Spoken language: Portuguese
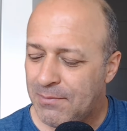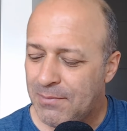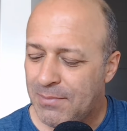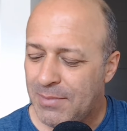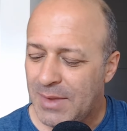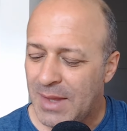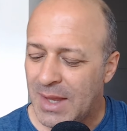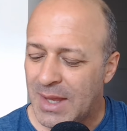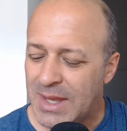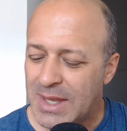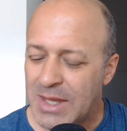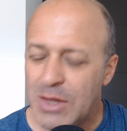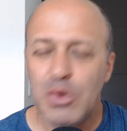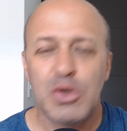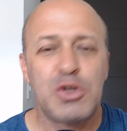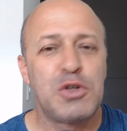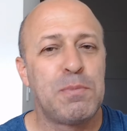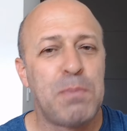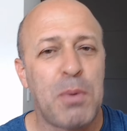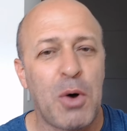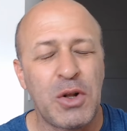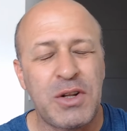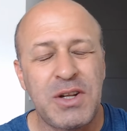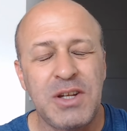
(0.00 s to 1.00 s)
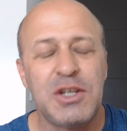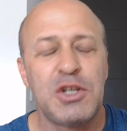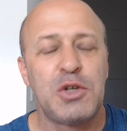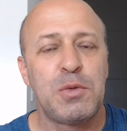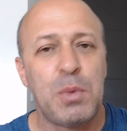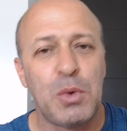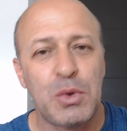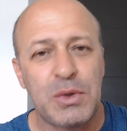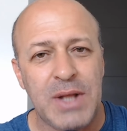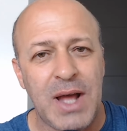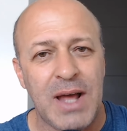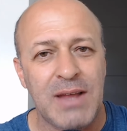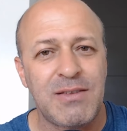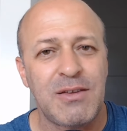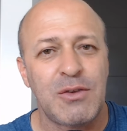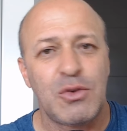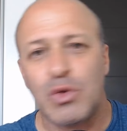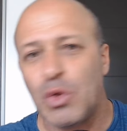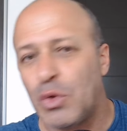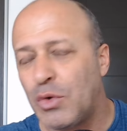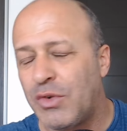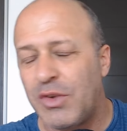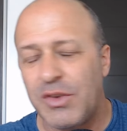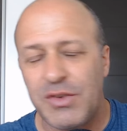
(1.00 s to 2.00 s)
e o esporte disputasse
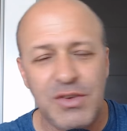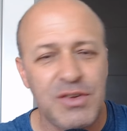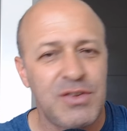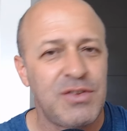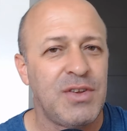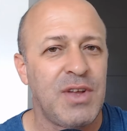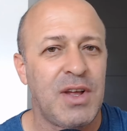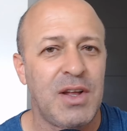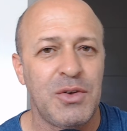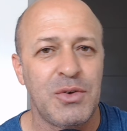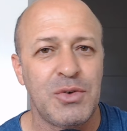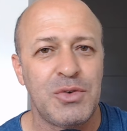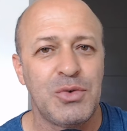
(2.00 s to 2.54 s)
todos esses anos